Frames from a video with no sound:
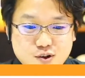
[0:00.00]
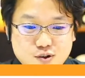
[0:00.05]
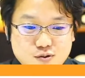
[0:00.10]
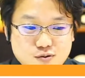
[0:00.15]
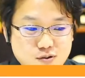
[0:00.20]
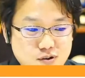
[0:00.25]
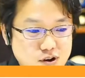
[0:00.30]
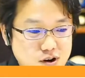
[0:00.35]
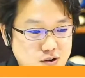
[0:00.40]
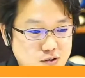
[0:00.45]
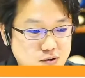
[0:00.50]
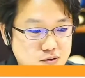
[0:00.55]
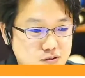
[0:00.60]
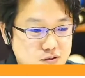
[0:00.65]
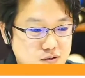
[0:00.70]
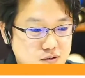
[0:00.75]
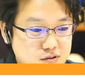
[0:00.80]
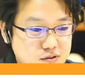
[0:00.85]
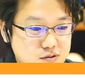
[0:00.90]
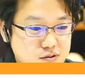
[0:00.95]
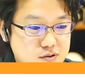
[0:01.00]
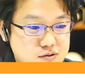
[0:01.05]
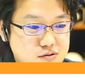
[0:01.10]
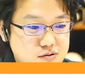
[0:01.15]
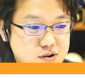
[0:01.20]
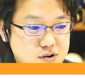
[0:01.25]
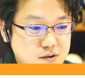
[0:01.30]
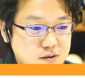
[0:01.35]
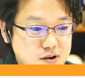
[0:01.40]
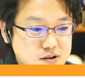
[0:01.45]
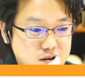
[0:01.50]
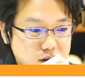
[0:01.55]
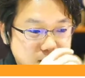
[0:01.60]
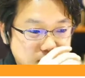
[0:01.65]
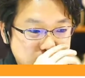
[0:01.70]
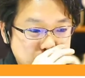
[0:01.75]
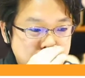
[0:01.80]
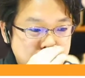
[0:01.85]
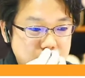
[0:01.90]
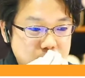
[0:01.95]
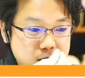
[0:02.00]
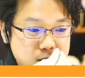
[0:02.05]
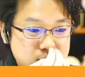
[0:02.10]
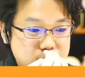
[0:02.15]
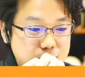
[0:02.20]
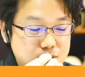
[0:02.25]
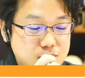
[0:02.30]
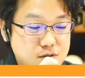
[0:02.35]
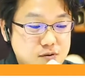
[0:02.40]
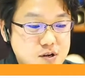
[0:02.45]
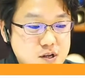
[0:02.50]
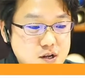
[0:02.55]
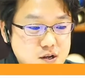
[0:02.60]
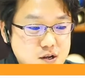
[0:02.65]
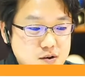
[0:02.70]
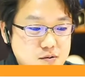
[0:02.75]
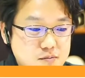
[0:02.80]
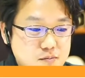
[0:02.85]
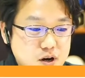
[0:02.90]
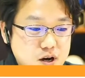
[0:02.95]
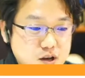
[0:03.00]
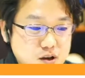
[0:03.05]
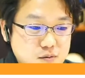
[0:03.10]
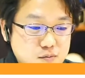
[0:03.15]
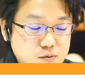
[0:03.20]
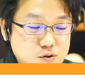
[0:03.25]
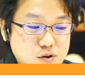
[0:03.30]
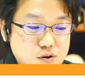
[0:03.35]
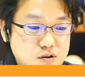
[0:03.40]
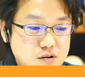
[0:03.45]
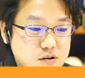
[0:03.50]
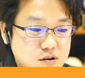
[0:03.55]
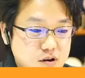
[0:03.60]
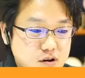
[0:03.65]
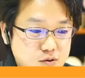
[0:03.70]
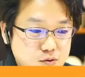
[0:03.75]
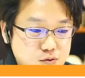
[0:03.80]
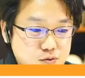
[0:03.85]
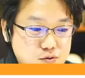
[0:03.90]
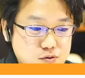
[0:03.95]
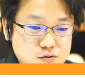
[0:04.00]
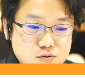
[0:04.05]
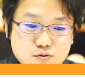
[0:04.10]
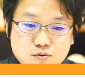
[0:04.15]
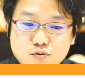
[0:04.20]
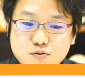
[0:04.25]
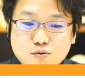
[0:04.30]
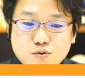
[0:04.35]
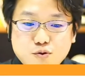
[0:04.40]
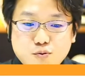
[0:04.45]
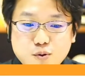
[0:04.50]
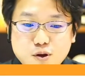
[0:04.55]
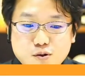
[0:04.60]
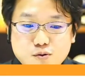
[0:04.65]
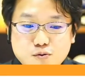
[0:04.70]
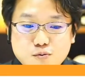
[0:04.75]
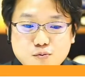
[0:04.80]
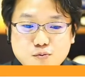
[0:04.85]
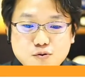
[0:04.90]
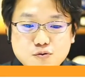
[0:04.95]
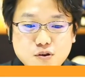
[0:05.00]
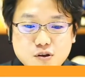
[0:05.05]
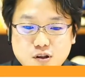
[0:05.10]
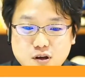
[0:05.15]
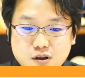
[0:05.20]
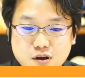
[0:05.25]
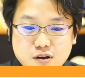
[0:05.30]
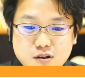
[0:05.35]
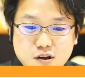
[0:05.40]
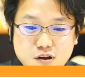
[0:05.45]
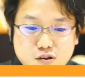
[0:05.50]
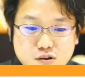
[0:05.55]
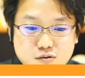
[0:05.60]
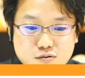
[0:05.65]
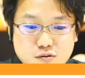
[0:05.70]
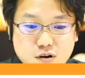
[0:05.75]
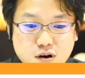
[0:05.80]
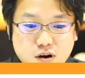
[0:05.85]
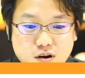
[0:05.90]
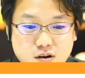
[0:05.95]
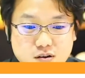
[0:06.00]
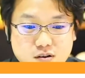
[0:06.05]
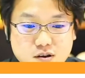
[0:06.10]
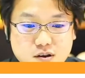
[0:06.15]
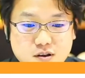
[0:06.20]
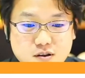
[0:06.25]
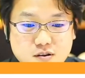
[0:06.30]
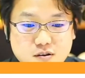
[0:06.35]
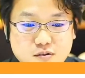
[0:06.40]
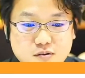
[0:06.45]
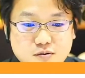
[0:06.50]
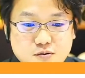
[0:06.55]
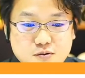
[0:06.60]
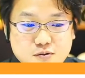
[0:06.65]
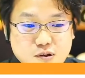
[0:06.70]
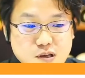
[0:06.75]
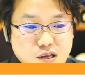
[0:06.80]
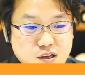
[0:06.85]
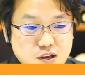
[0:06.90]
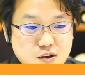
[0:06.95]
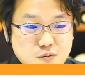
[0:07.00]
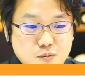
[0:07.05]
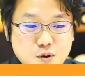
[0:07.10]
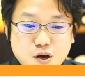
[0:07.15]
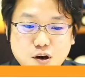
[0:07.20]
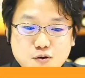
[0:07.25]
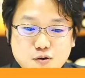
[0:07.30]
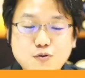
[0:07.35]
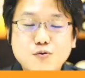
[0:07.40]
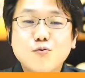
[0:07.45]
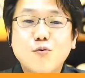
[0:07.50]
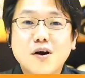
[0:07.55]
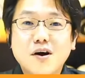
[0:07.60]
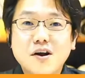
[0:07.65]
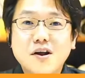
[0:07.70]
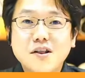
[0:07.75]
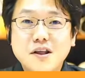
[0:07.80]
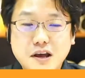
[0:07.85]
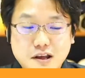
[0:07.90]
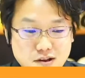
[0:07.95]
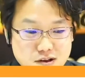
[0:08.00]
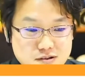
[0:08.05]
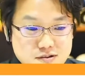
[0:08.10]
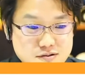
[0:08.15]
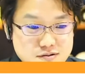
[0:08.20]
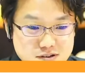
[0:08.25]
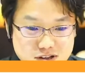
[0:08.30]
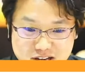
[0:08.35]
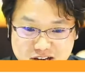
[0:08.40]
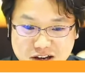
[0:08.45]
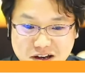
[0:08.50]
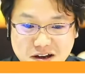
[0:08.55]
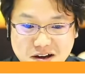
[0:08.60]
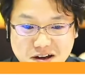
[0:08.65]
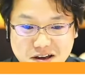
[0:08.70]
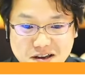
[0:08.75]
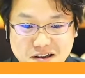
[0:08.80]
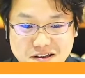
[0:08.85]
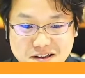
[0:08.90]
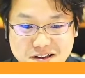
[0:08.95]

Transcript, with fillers: それからこの細川さん、コメント、前もなんかこういうコメント僕いただいたんですが、意味がよくわからないです。はい。